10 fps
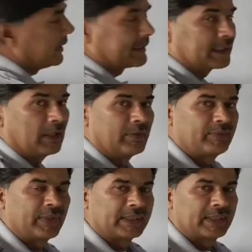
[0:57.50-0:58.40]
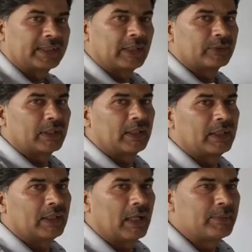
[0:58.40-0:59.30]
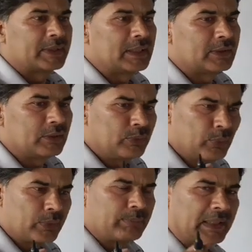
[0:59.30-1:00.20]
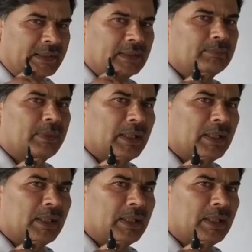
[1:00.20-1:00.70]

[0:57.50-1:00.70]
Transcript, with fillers: हाईएस्ट कॉमन फैक्टर क्या होता है अब इसकी नोट पाती